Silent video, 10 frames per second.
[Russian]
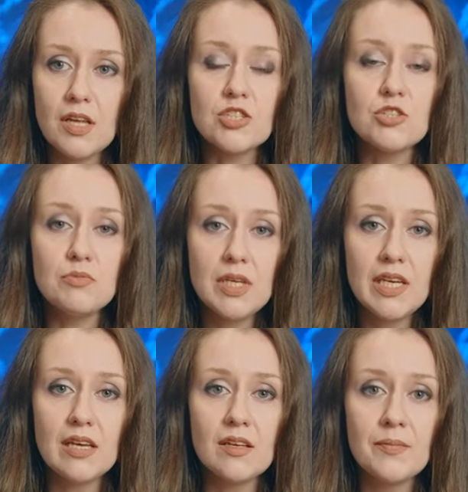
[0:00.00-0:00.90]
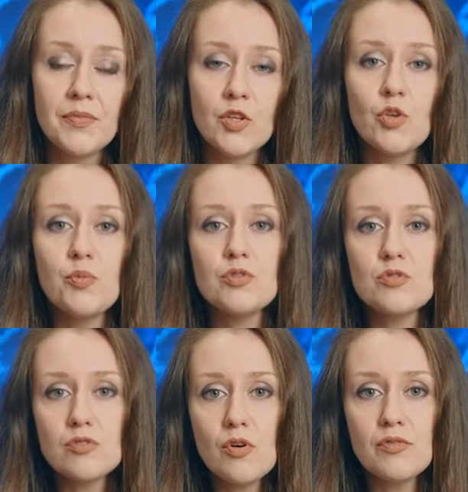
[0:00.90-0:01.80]
нашем мире, то,
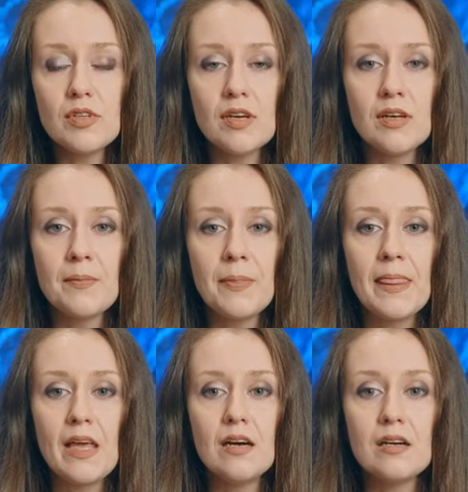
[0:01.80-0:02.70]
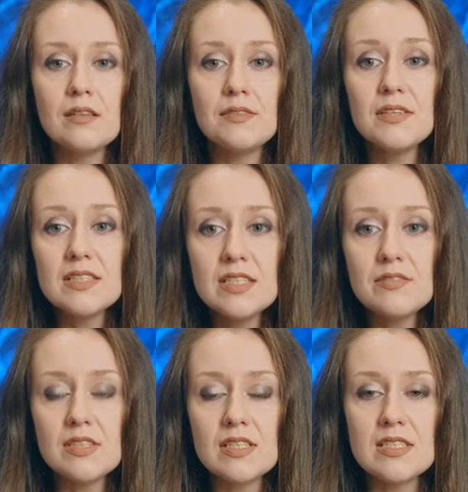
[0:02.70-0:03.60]
безусловно, Э,
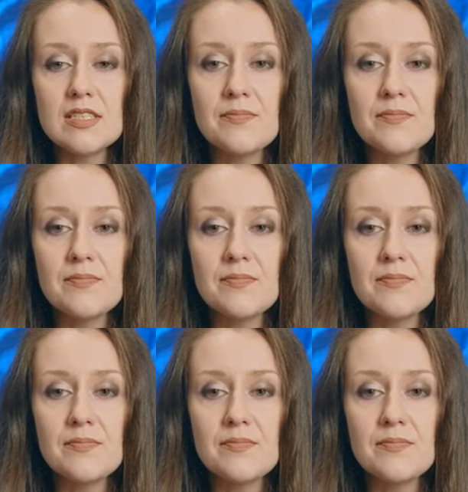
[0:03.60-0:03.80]
эффективность